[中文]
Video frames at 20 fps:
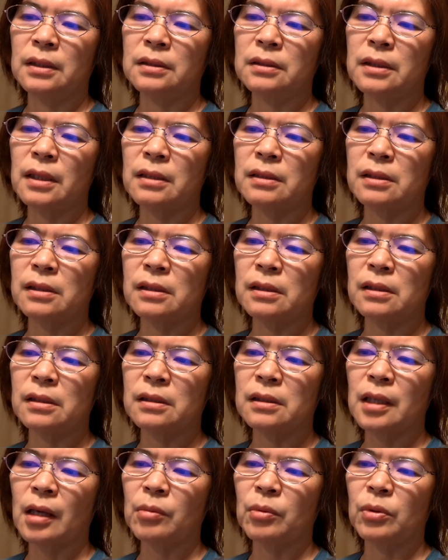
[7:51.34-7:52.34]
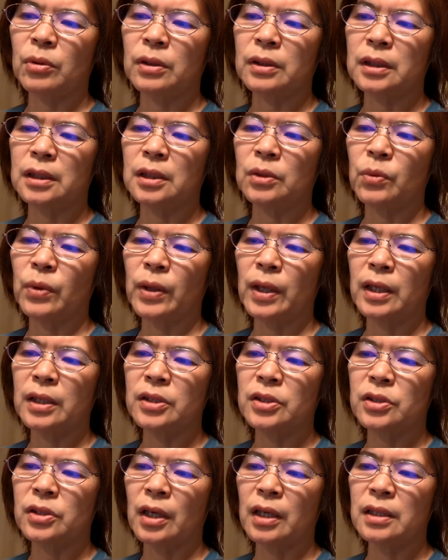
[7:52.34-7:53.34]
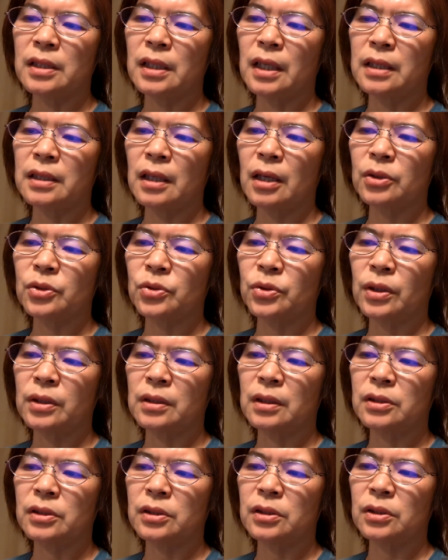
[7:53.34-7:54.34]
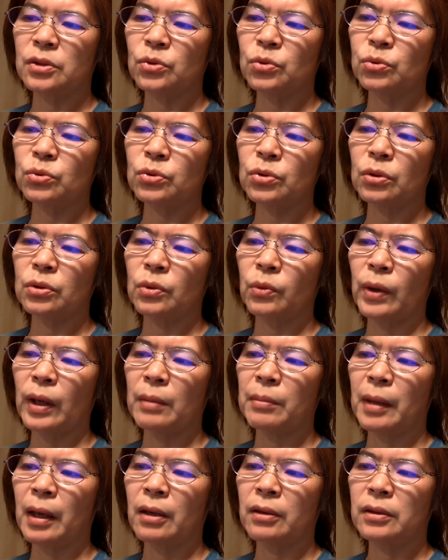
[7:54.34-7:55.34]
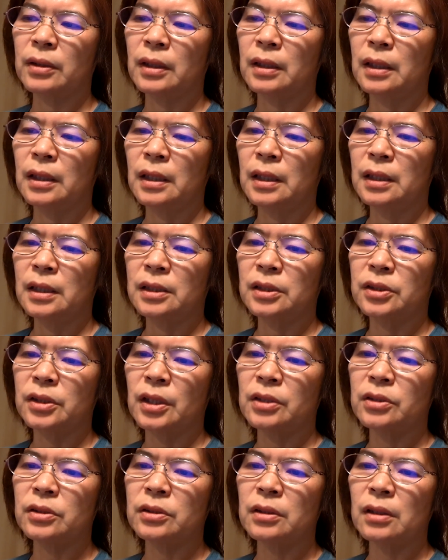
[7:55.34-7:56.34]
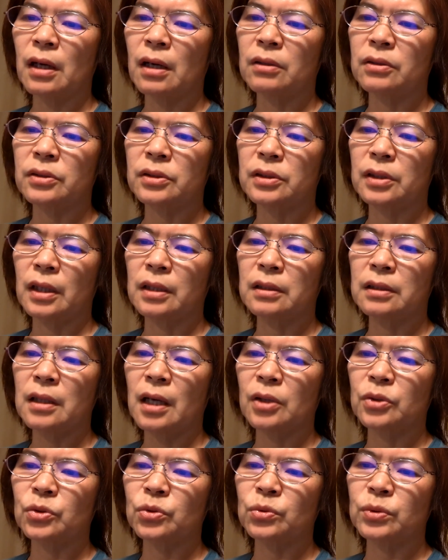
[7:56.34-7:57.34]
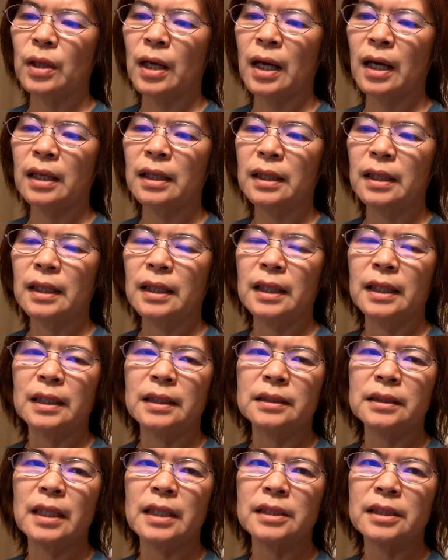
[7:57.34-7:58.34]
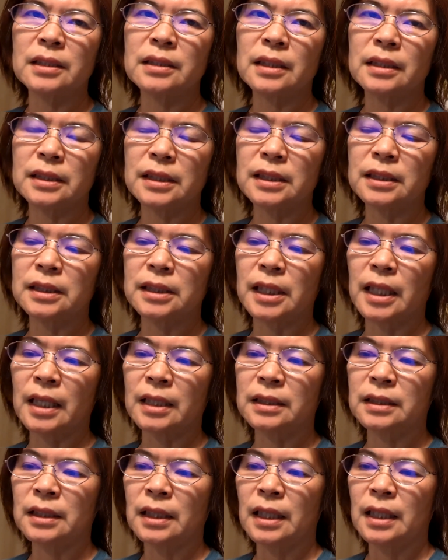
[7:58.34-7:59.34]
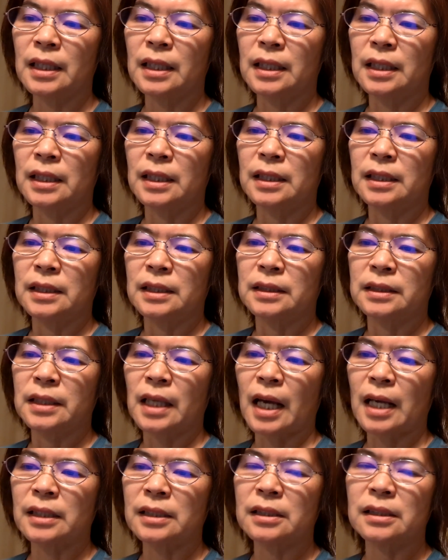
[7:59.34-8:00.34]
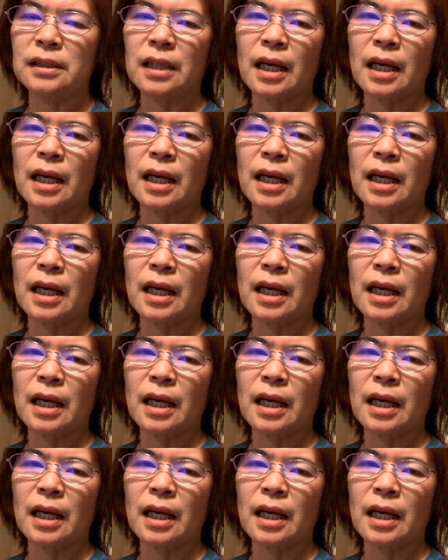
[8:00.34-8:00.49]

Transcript: 这次萨摩尔以为神也要选的是出众的外貌。谁知道神告诉他，内心的敬虔才是